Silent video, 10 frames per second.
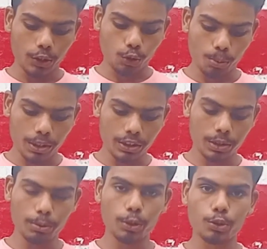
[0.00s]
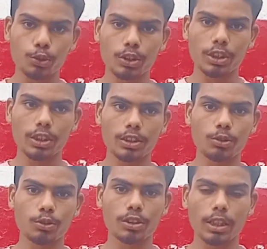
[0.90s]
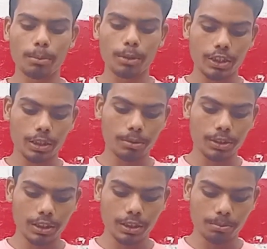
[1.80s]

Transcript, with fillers: तो फ्रेंड्स इस वीडियो को शुरू से तक जरूर से देखना बीस से एक बीस की